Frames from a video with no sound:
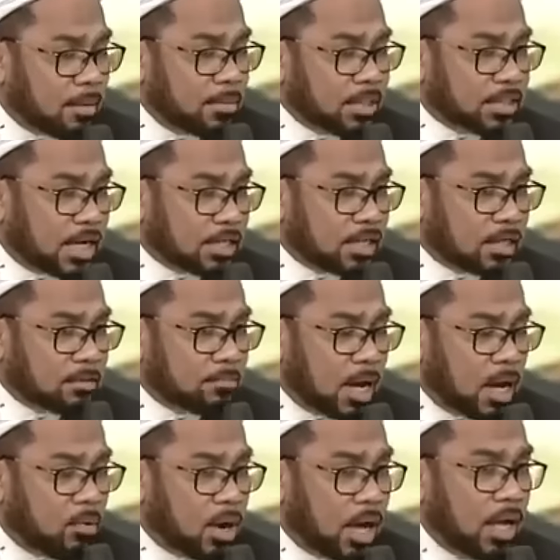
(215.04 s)
yang mencatat
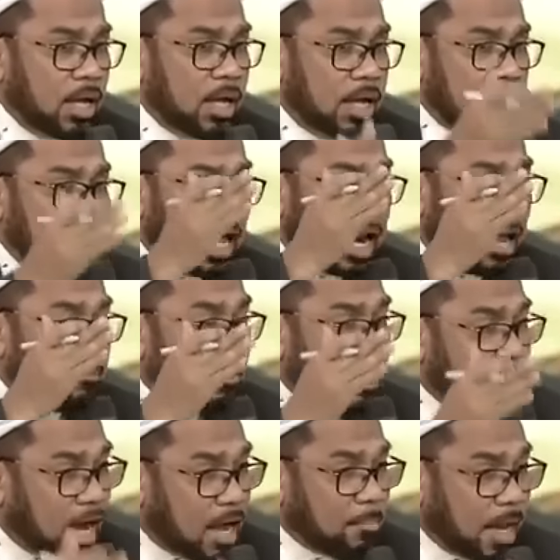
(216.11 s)
bahwa dalam
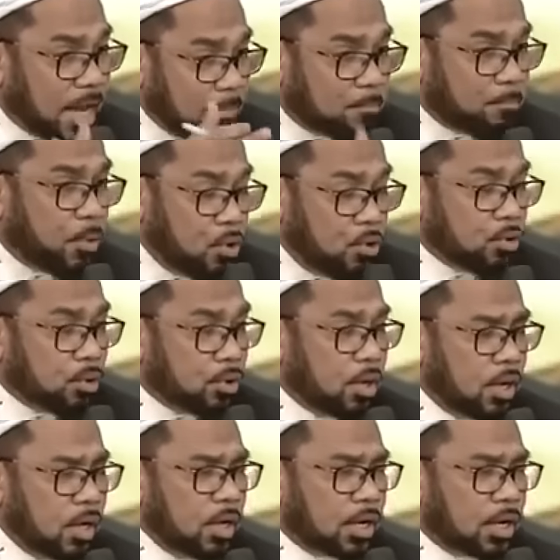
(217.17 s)
damai pun